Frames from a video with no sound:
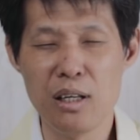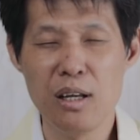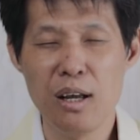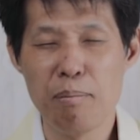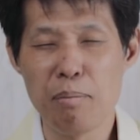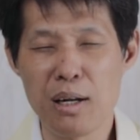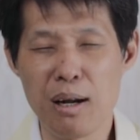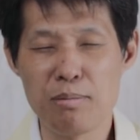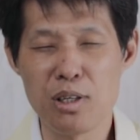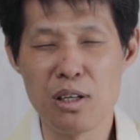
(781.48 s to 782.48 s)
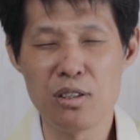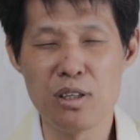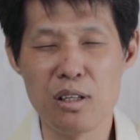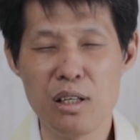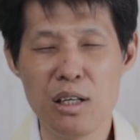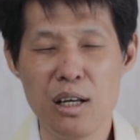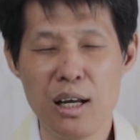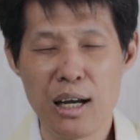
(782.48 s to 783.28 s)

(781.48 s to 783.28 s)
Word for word: ญนี้เป็นคำสรรเสริญที่